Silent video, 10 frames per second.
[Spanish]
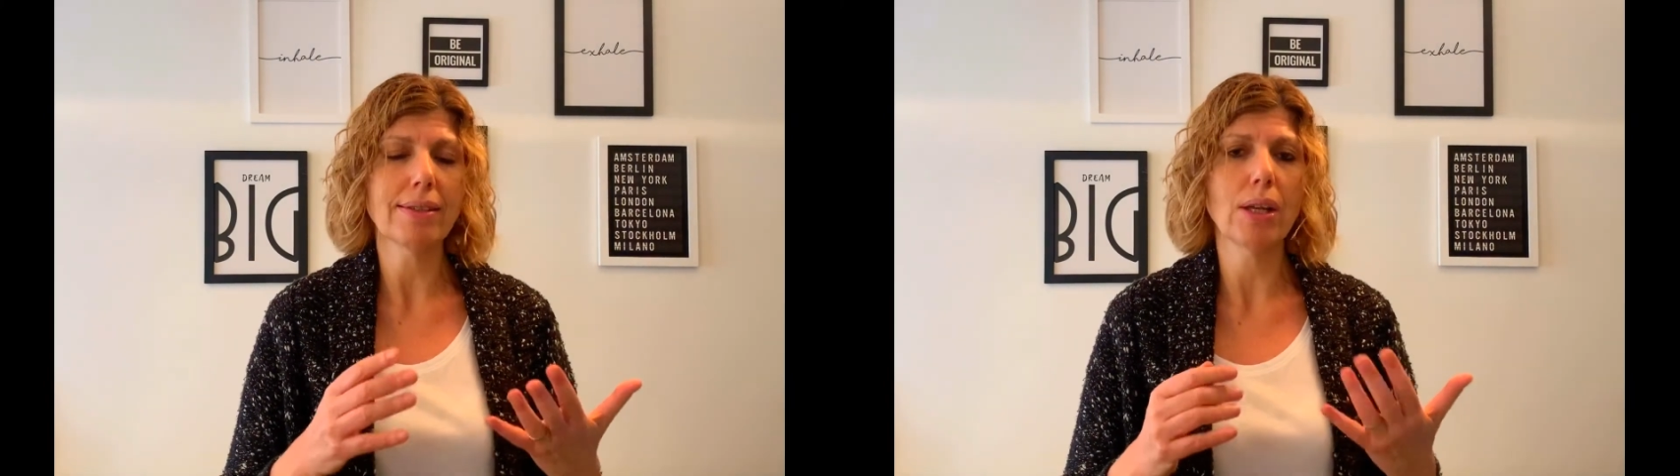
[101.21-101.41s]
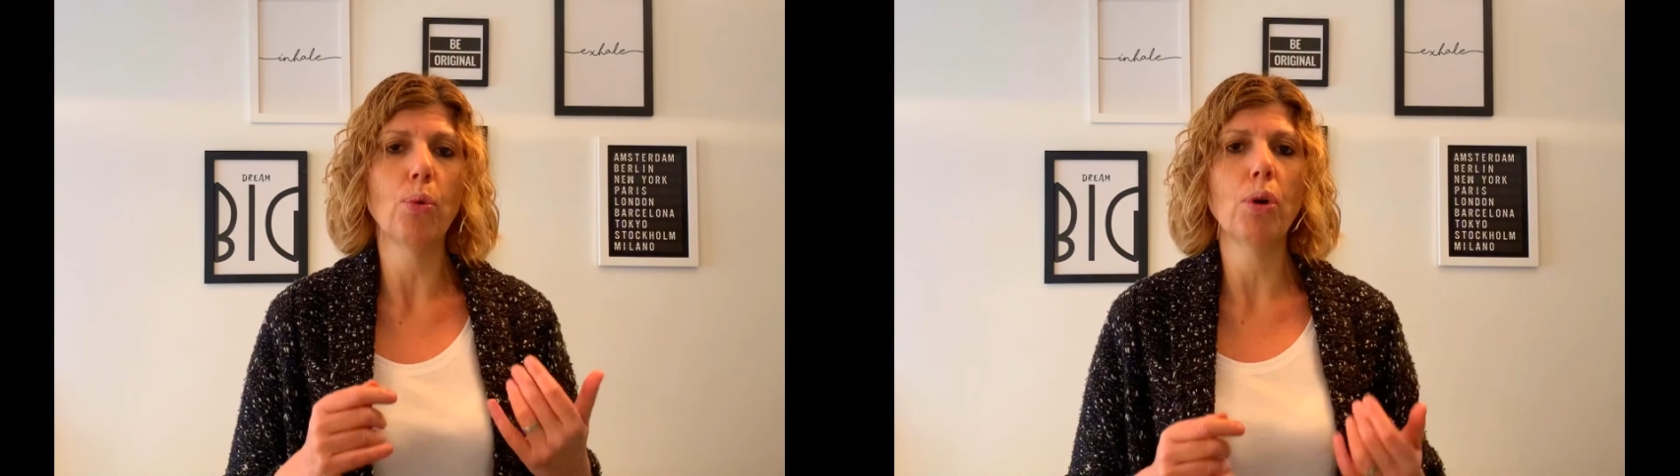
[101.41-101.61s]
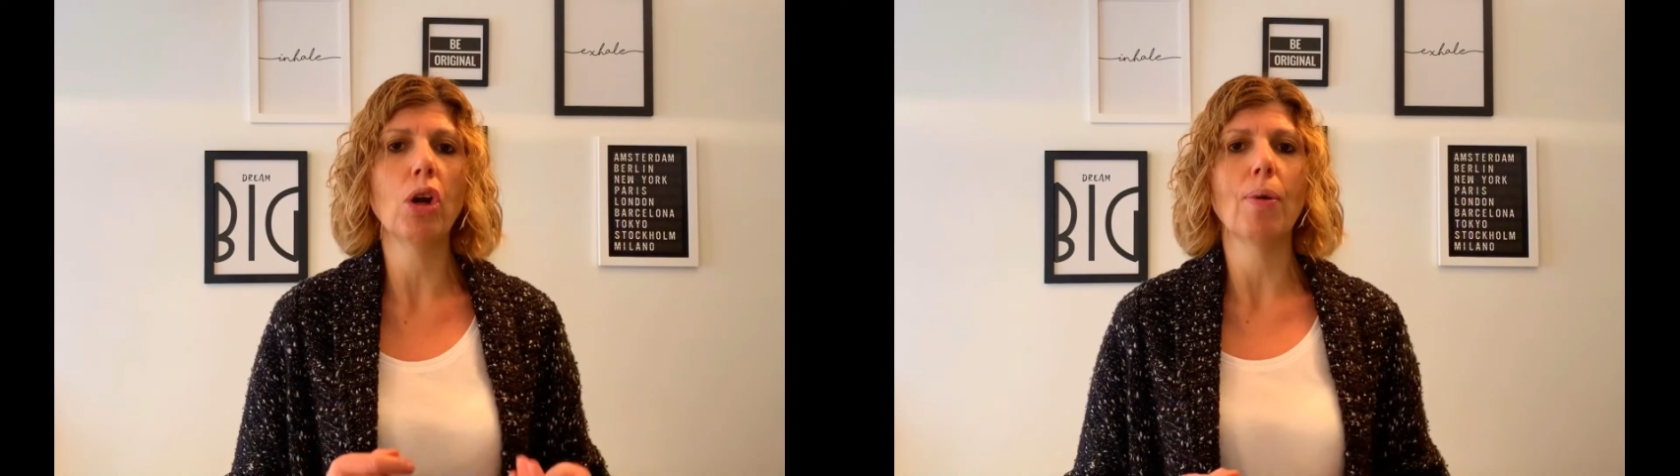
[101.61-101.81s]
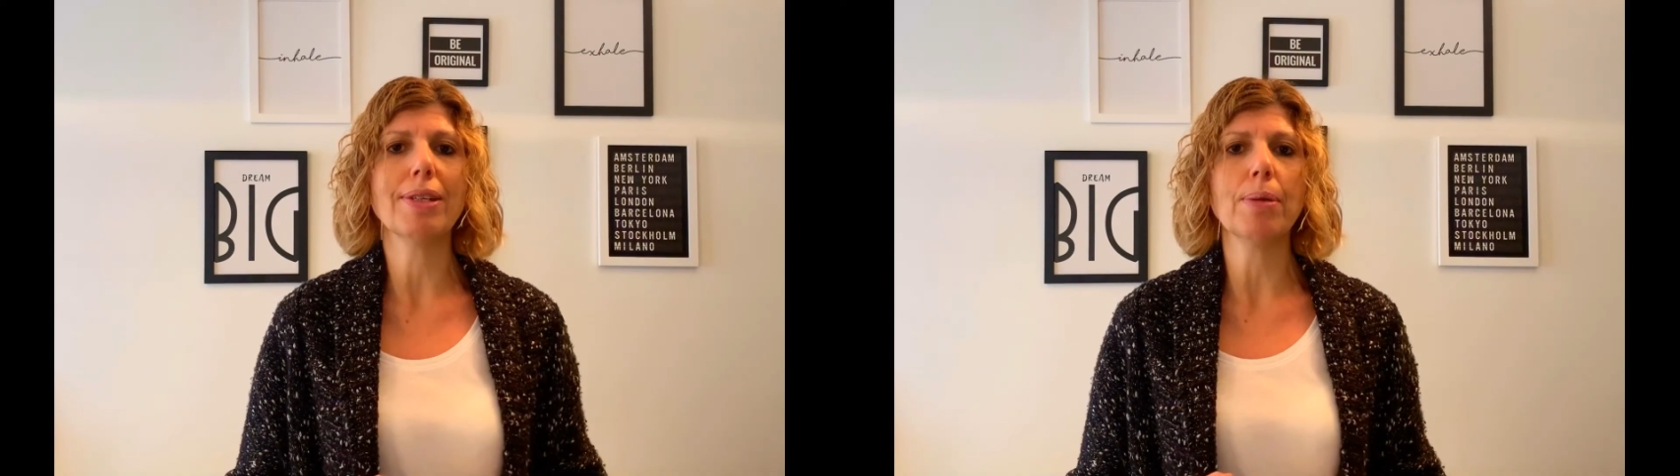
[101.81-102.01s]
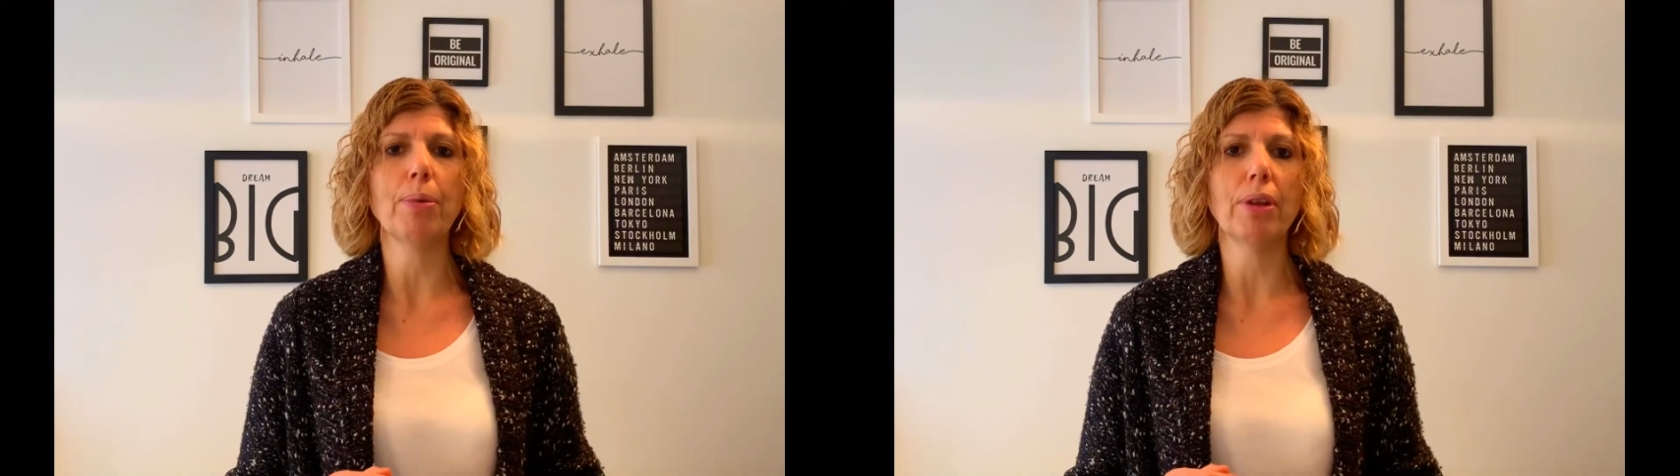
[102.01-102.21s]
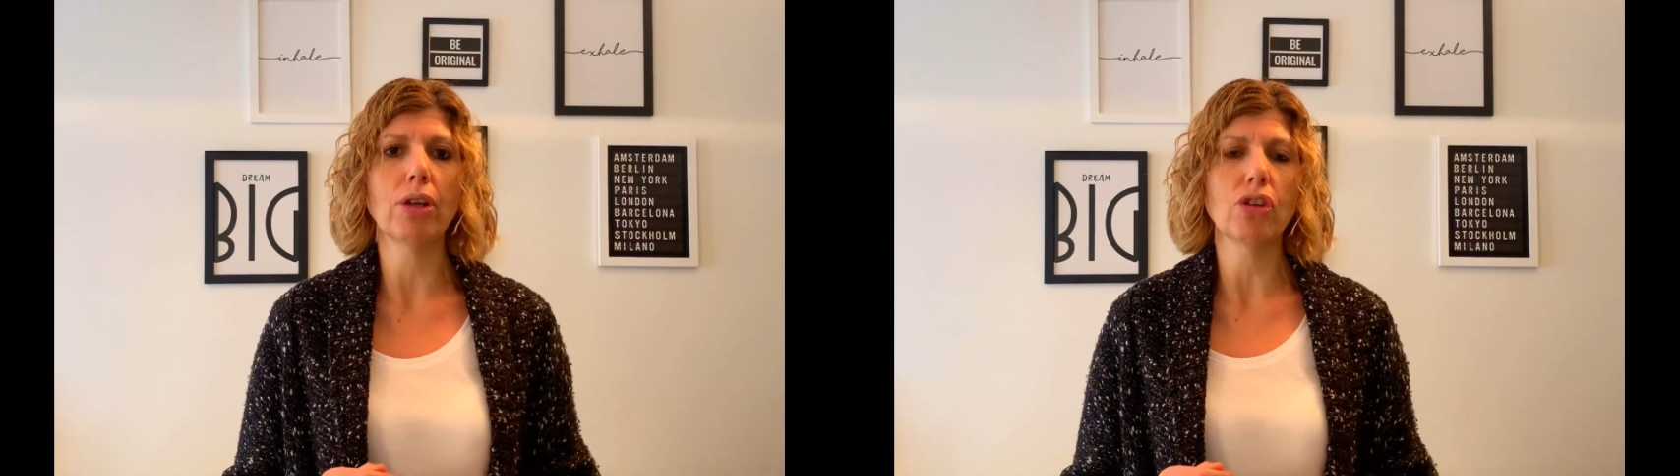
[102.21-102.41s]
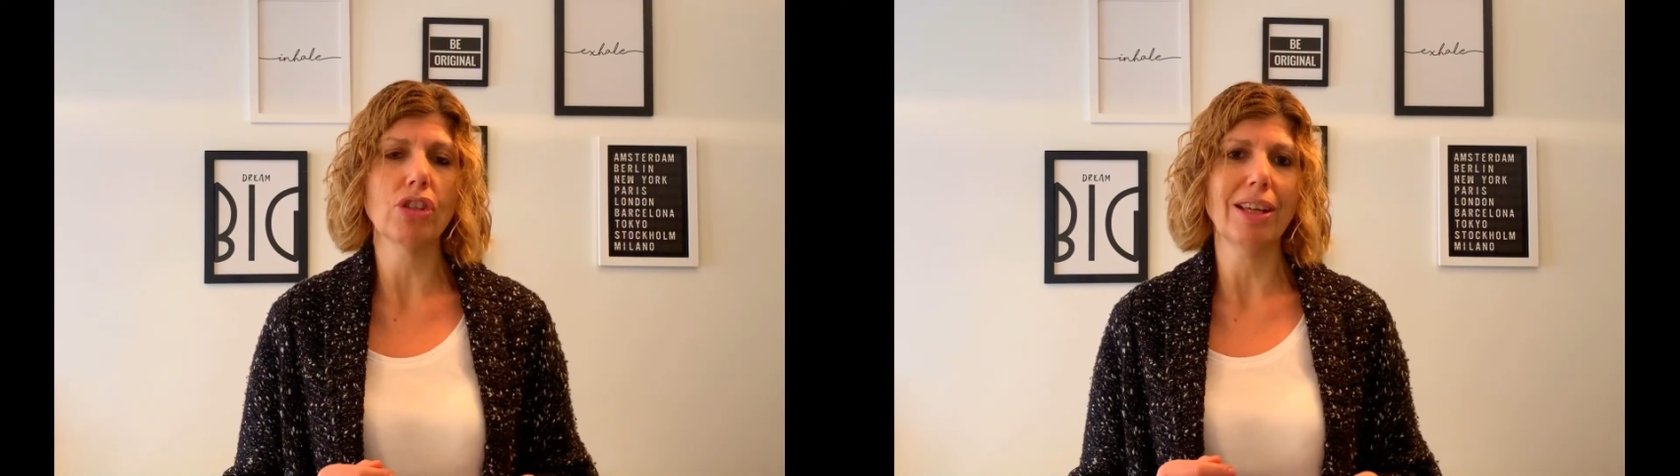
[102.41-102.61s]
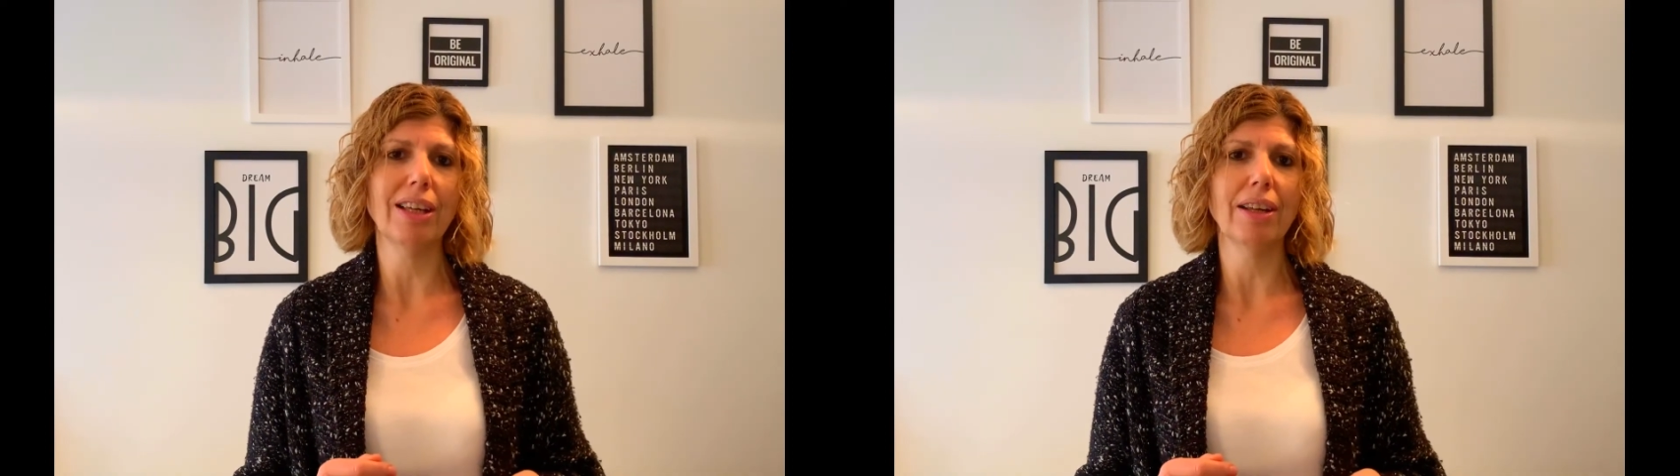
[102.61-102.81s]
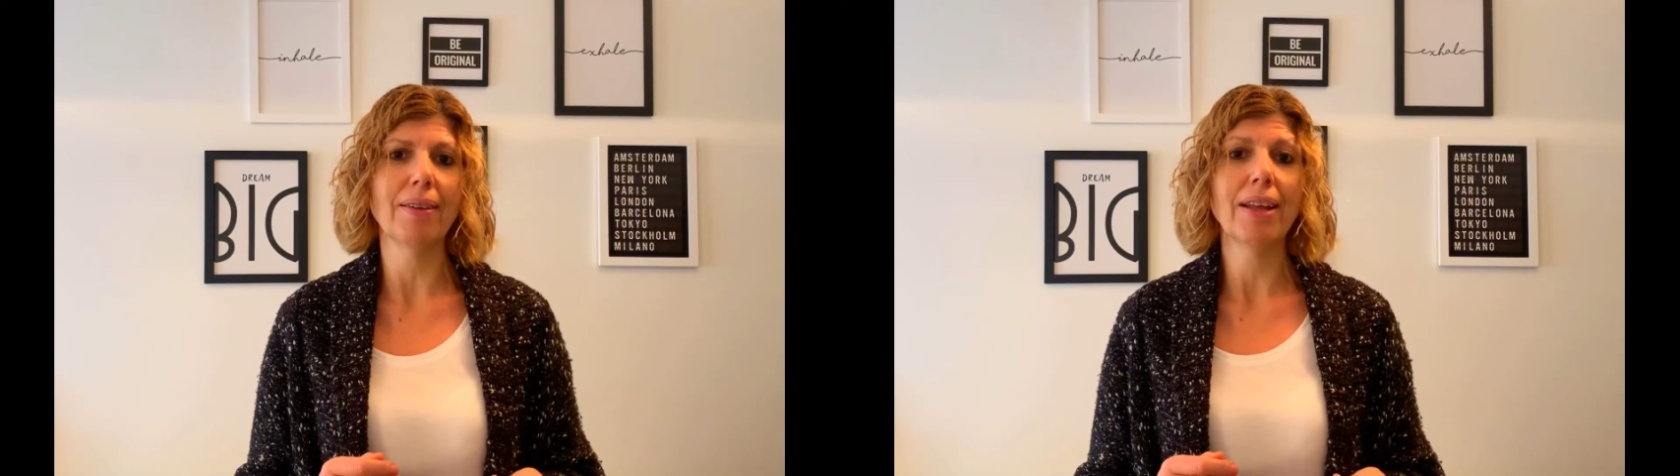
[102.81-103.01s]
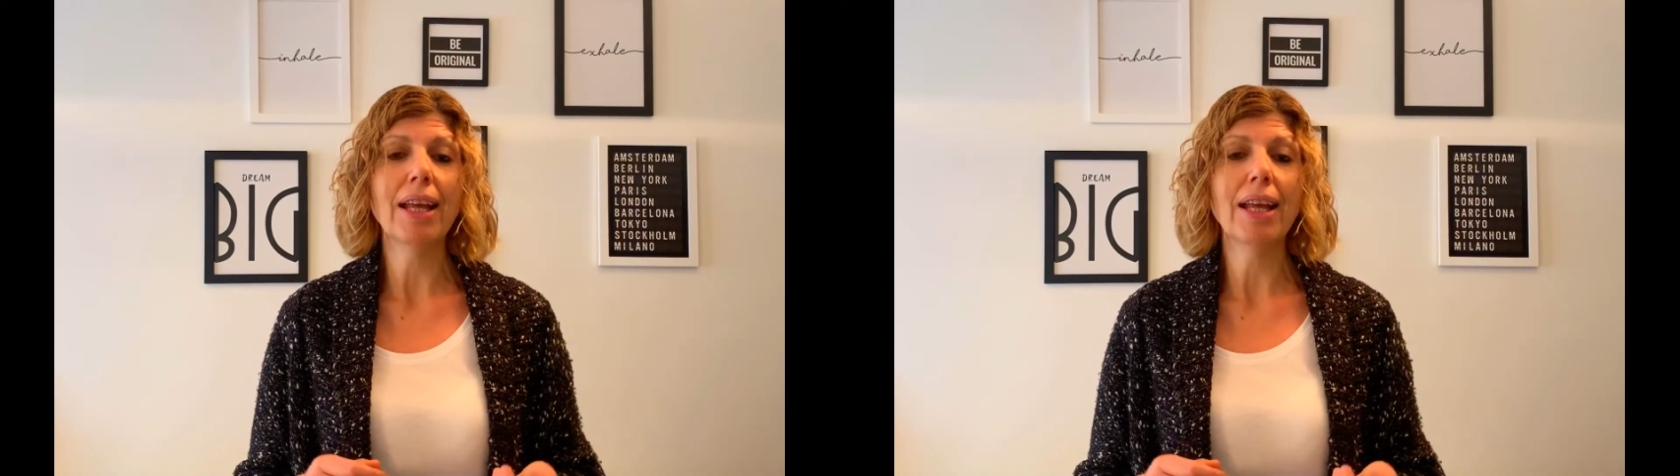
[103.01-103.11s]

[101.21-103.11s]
seguro lo vas a poder conseguir.